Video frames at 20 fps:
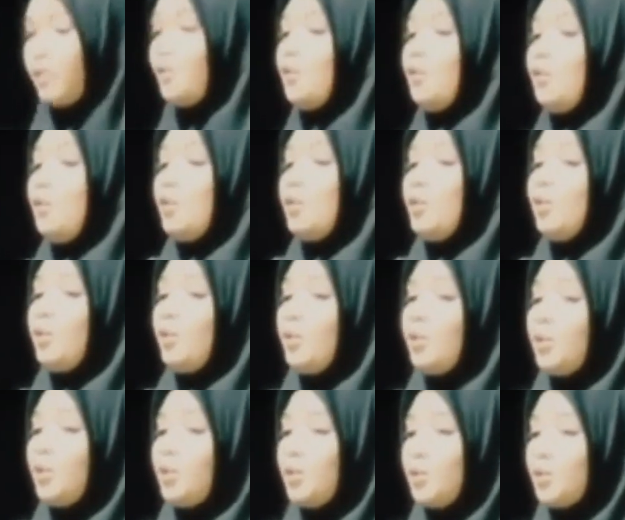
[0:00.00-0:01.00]

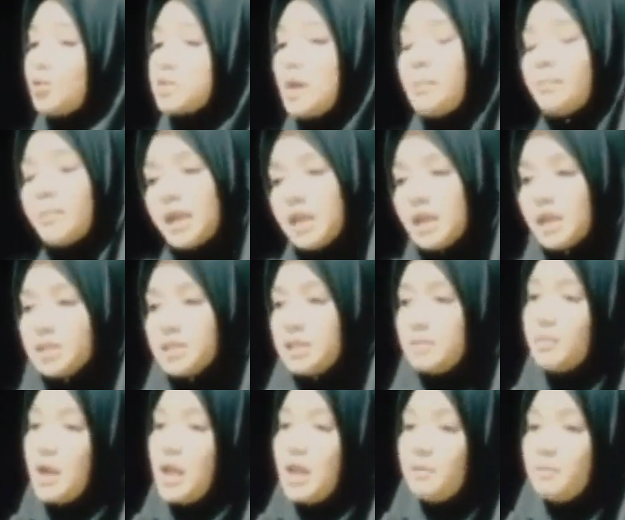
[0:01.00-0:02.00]
Oh, sampai nek
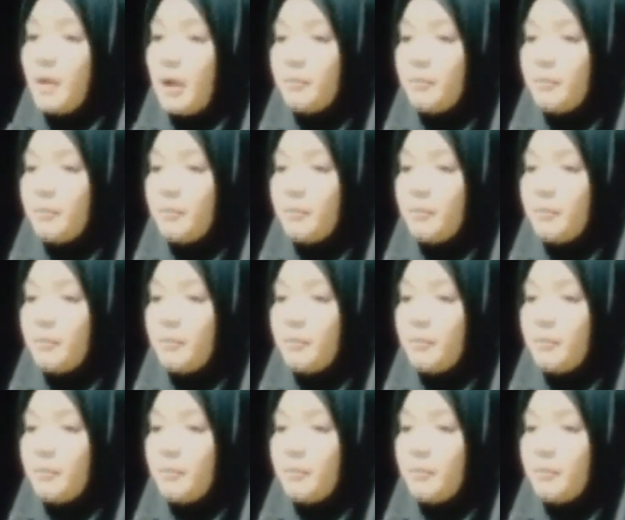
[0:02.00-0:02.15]
ning Bali